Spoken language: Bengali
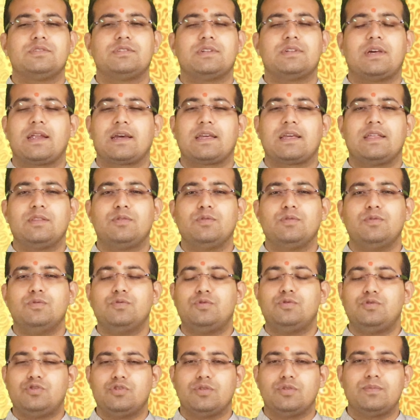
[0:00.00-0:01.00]
তারা কিন্তু
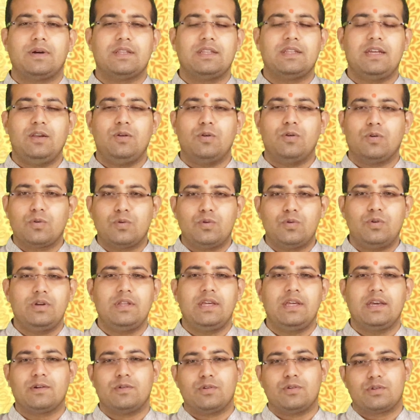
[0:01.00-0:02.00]
উচ্চ মানের লক্ষ্য
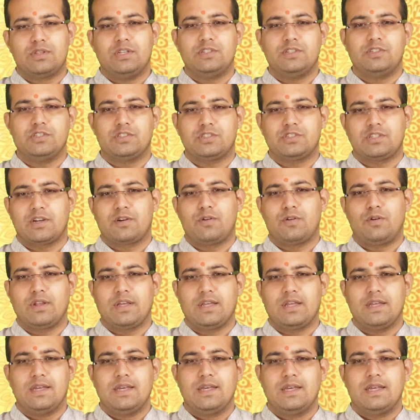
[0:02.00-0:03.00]
নিয়ে করতে চেষ্টা করে